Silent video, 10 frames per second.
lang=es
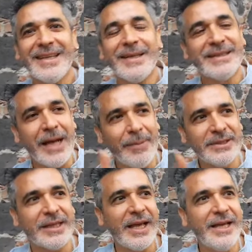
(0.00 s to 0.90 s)

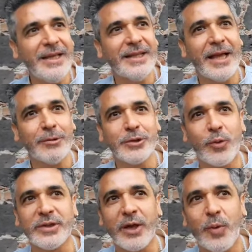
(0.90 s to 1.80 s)
¿Sabes qué? Tengo
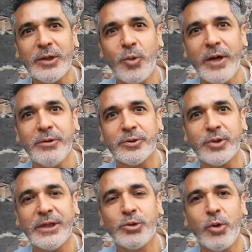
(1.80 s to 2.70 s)
54 años
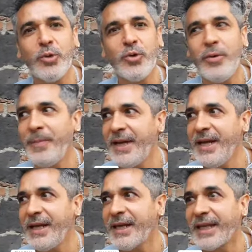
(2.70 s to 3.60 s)
y soy un hombre
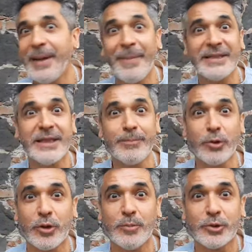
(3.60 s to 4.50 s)
que me acepto
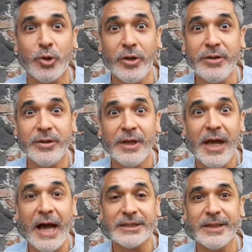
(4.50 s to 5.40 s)
como soy,
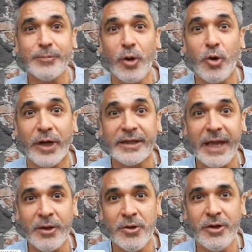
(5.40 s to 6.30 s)
acepto lo que
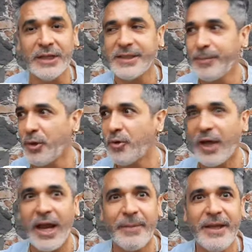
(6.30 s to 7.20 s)
tengo, acepto lo
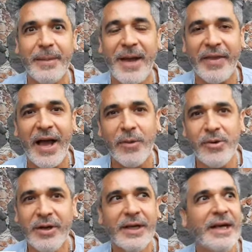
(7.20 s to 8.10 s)
que la vida me ha
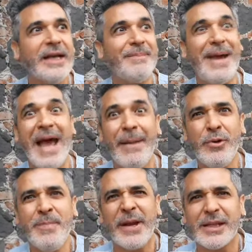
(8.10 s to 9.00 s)
dado, me amo
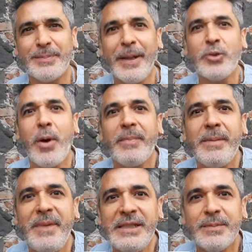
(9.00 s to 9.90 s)
y me respeto a mí
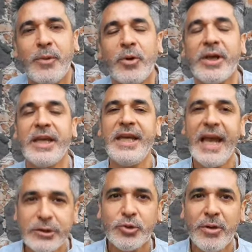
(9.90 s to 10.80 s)
mismo y
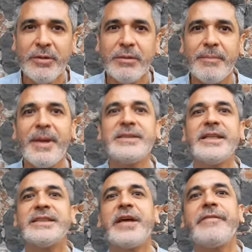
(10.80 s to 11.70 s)
eso me hace
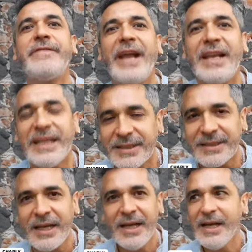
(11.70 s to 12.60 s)
ser feliz.
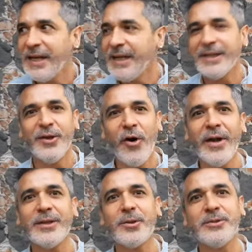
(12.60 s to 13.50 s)
¿No?
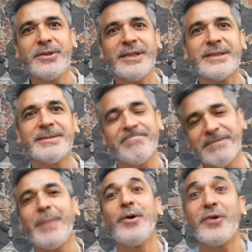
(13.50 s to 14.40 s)
Entonces, qué
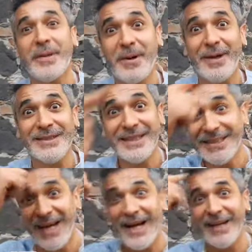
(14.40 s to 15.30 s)
bueno que me veas
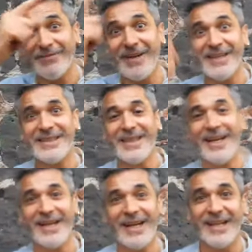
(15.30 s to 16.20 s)
esa
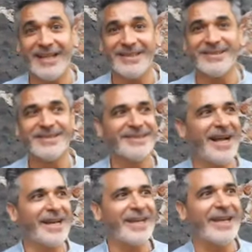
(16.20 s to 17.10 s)
felicidad.
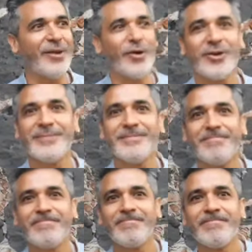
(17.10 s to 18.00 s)
Julio, siempre va a ser
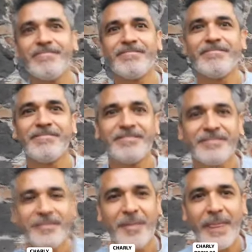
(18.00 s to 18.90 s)
gusto poder platicar
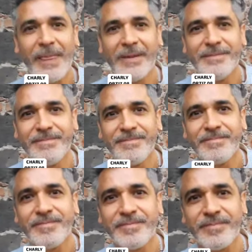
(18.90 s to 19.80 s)
contigo. ¿Algo más
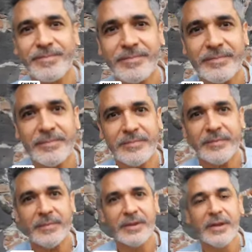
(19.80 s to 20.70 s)
que me desees
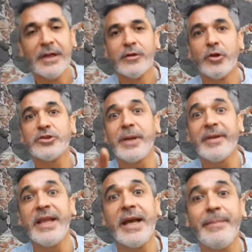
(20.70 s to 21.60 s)
agregar? Dios te
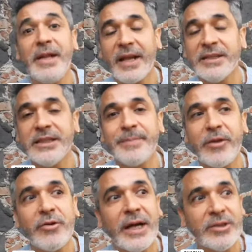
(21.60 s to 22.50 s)
bendiga, mil gracias. Me dio
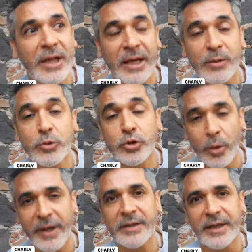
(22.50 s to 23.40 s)
eh, gusto
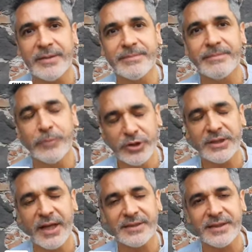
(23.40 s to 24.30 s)
verte. Muchas
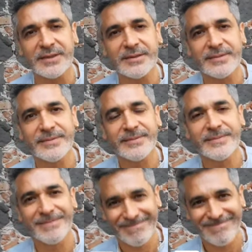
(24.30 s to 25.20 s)
gracias. Enhorabuena.